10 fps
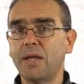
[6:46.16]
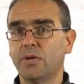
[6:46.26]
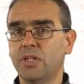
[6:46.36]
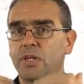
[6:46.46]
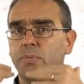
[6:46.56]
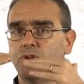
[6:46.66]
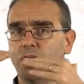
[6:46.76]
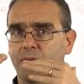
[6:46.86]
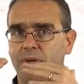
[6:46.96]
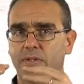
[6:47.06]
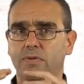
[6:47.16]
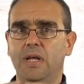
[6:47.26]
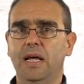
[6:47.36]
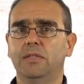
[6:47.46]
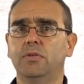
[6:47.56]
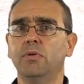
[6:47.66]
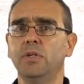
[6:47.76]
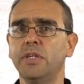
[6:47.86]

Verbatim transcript: mano che si procede verso l'alto,